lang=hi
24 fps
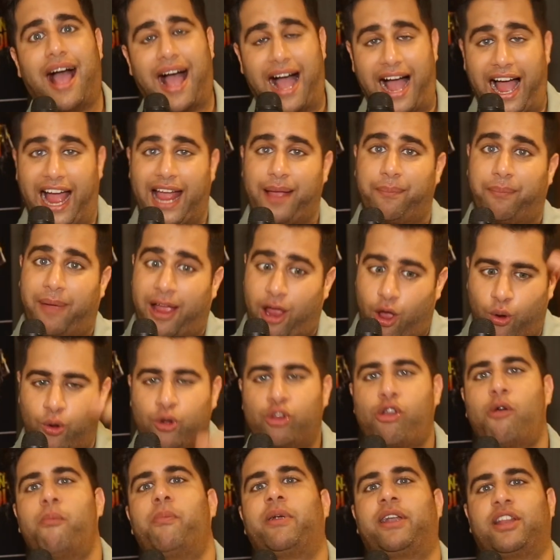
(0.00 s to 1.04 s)
आई एम माई ओन
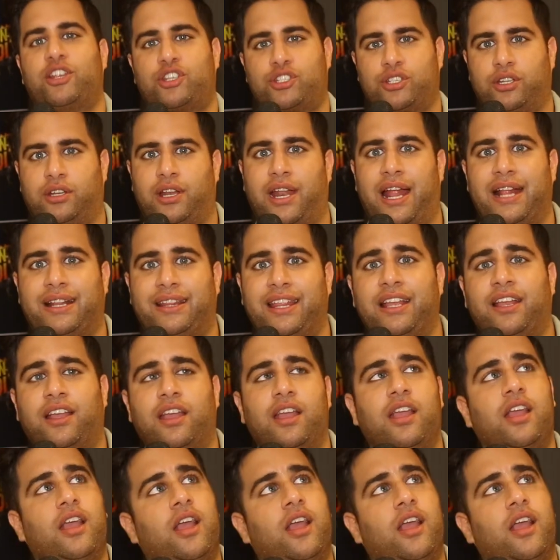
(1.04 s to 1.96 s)
कॉम्पिटिशन आई थिंक